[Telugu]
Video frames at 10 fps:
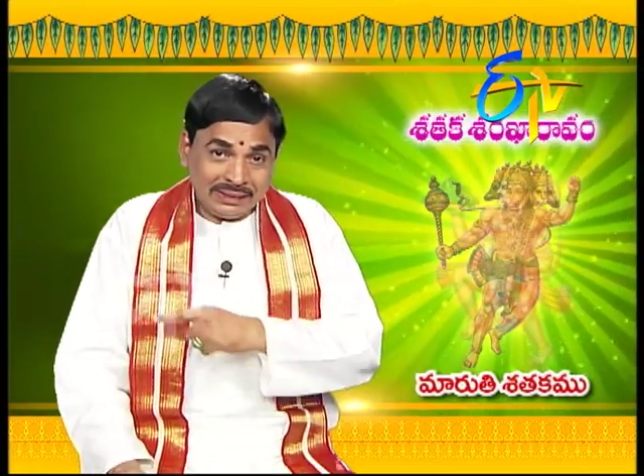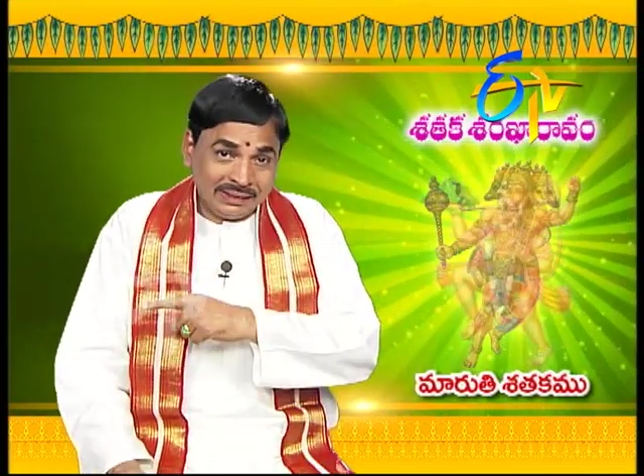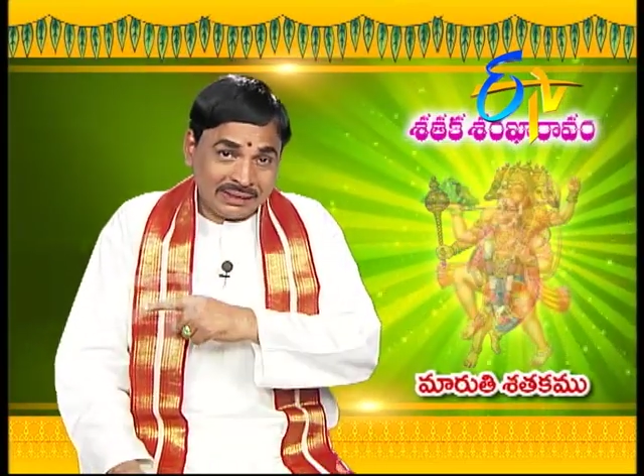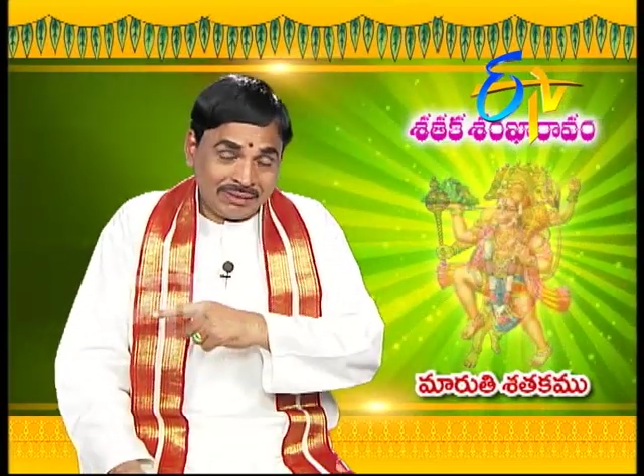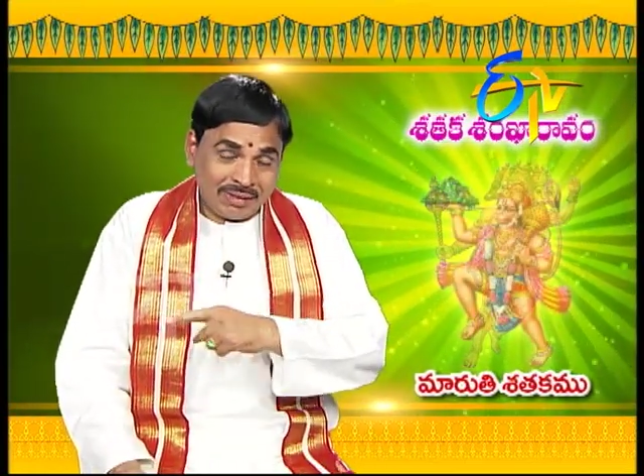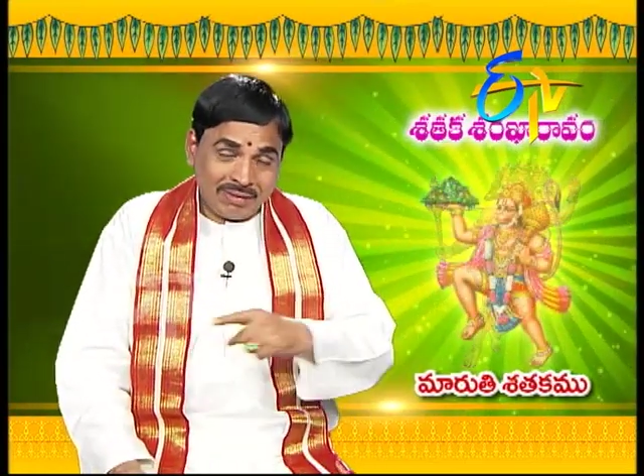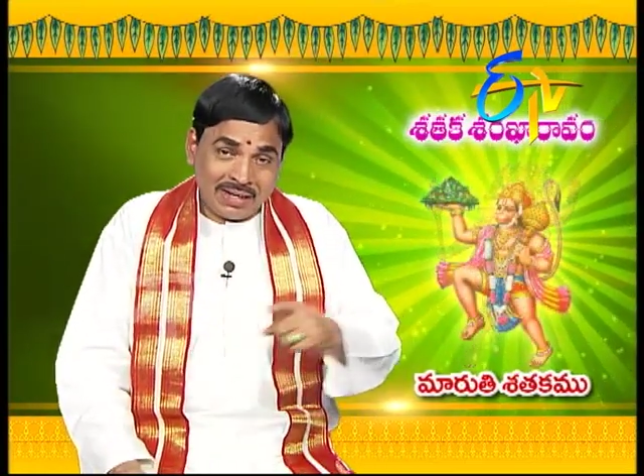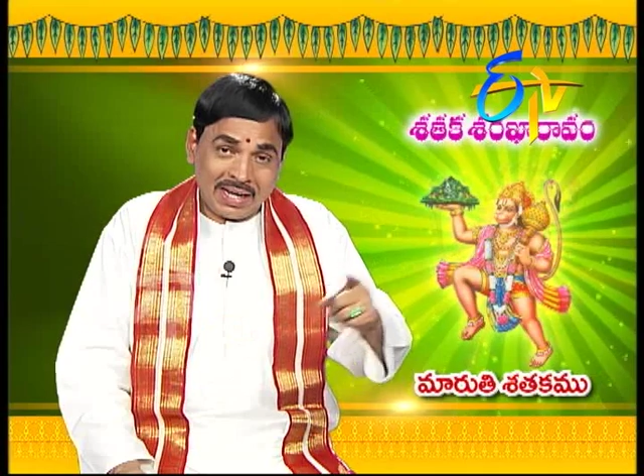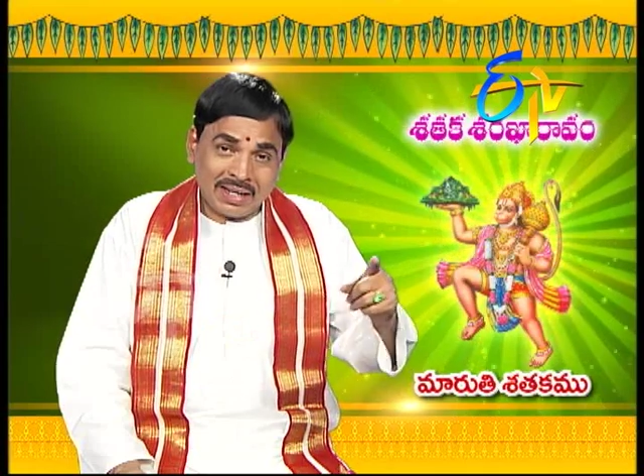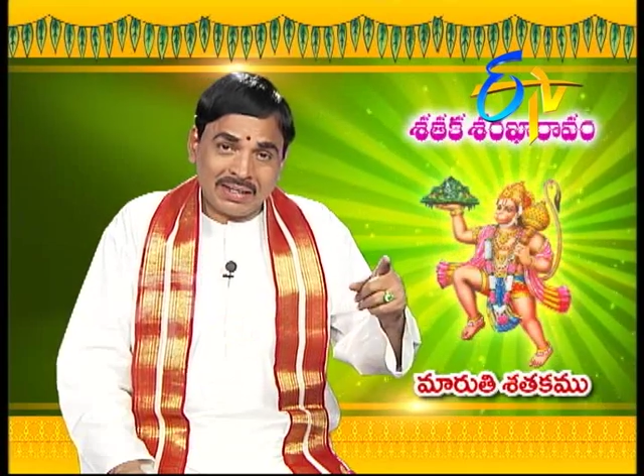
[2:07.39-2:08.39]
ఇంత
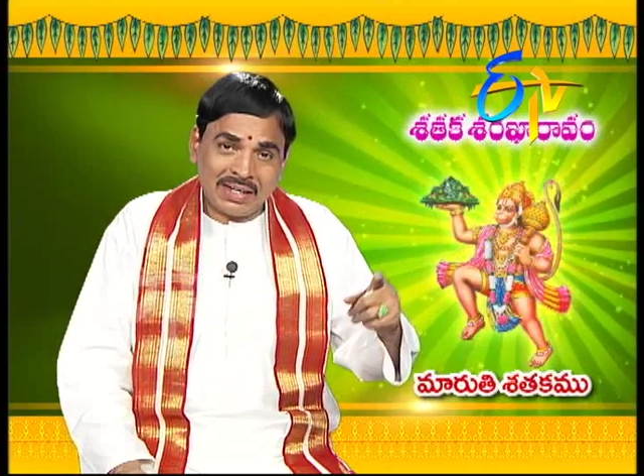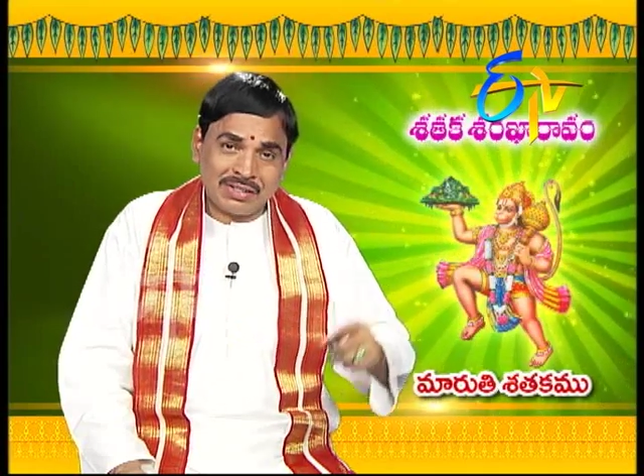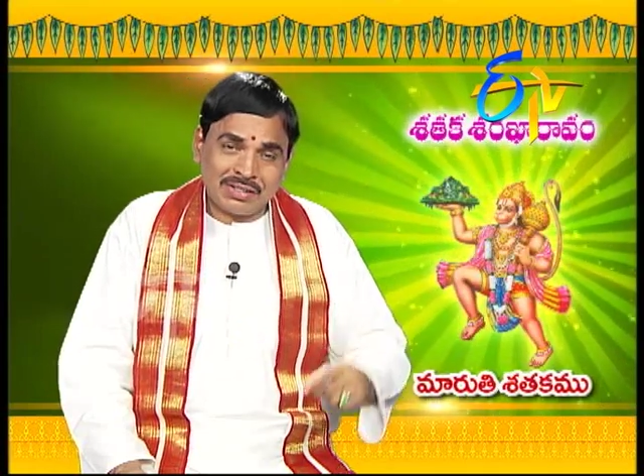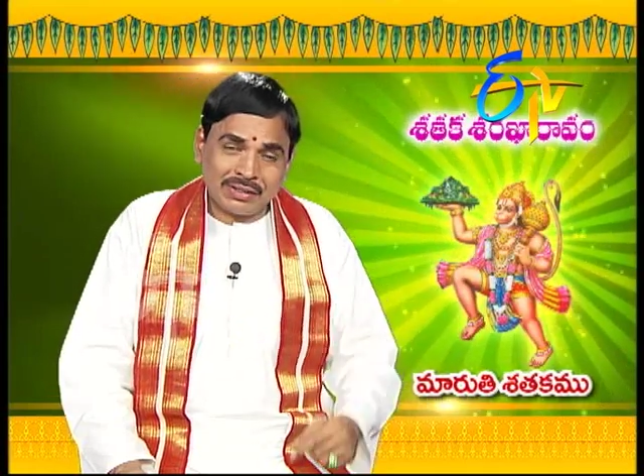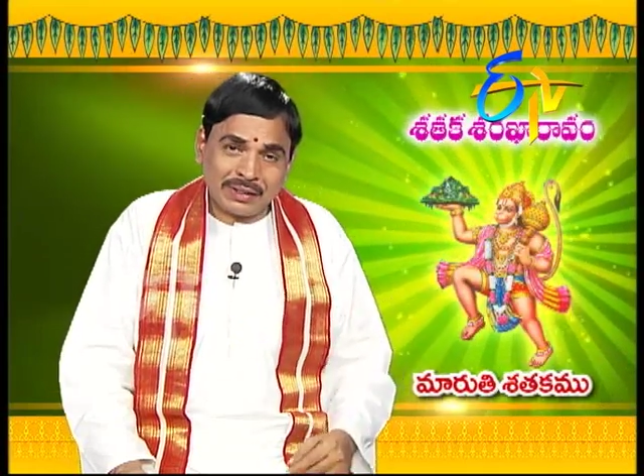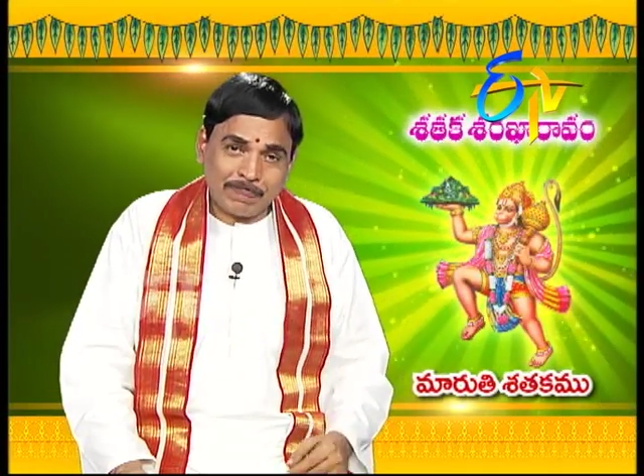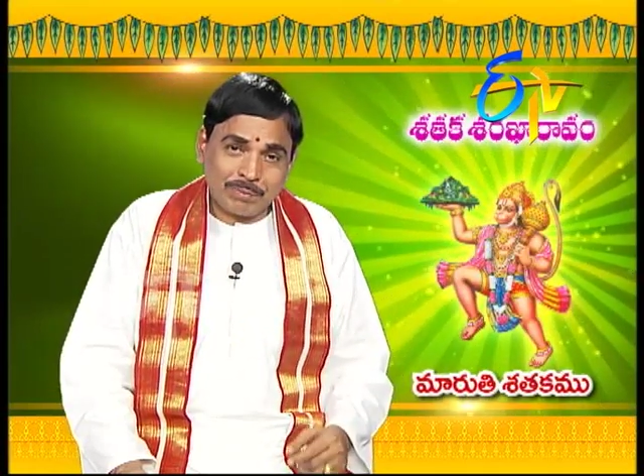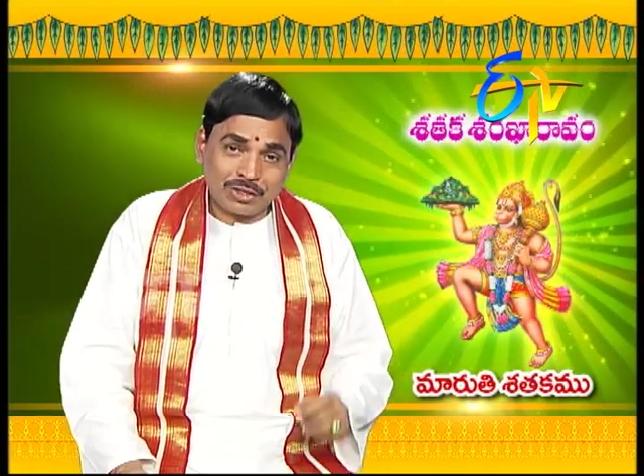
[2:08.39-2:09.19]
వ్యవహారం నడిచింది